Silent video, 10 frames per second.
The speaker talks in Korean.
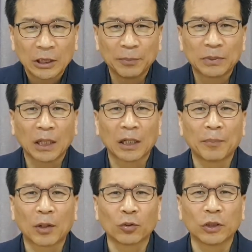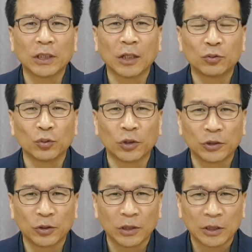십자가 바로 그 예수
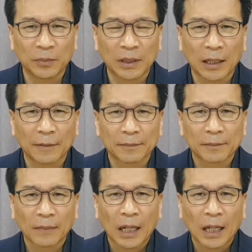그리스도이십니다.